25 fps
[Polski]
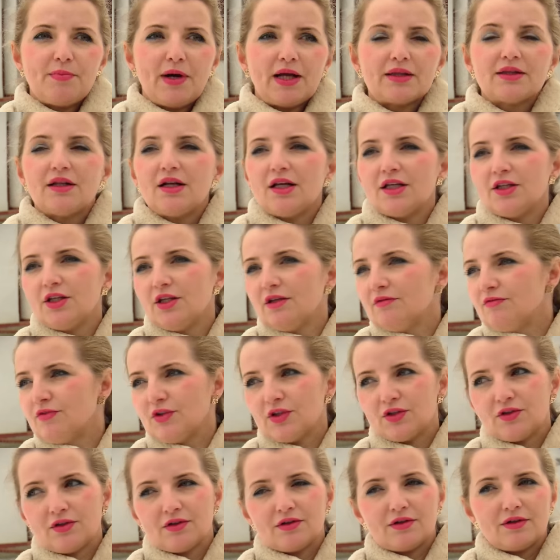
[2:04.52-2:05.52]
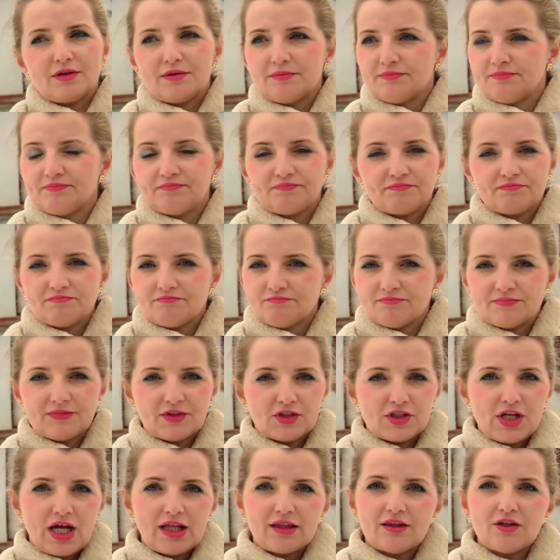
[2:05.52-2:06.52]
pan leniwy, to
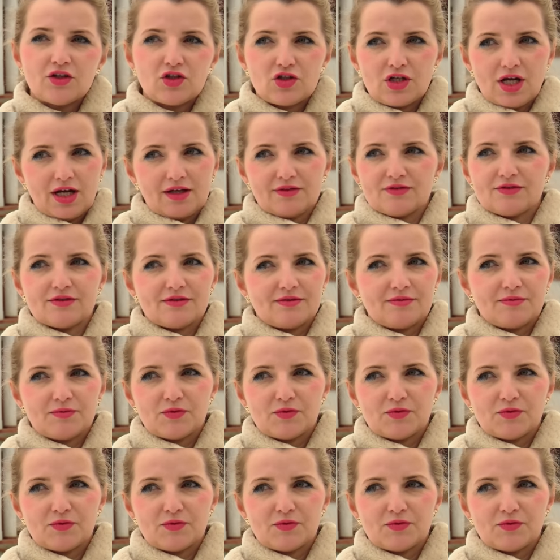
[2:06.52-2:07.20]
żadnych szans,